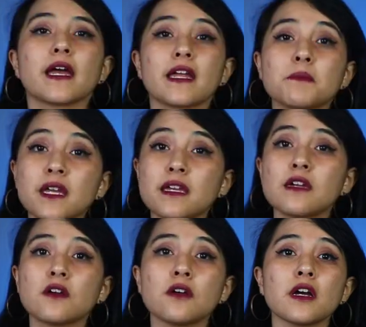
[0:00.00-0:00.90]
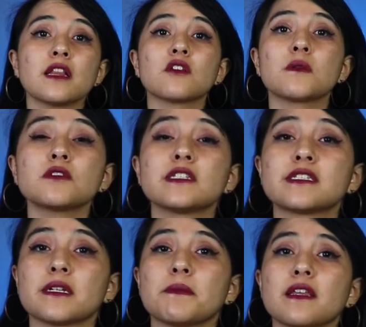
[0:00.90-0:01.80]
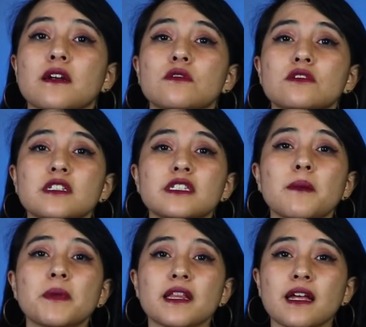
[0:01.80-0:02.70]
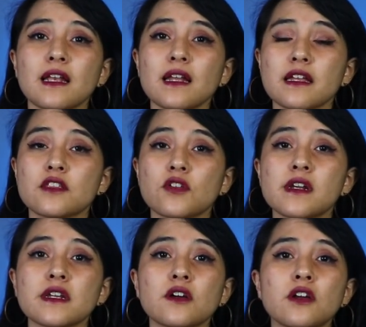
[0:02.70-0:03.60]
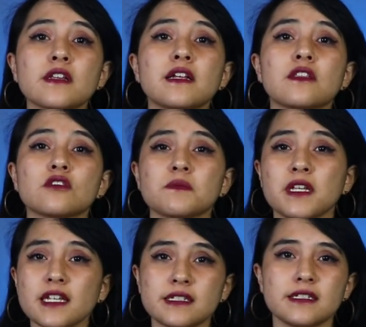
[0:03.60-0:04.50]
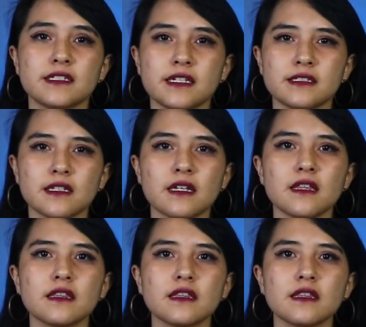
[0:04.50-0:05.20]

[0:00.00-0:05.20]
En México, el nuevo sistema de justicia penal entró en rigor en el 2016.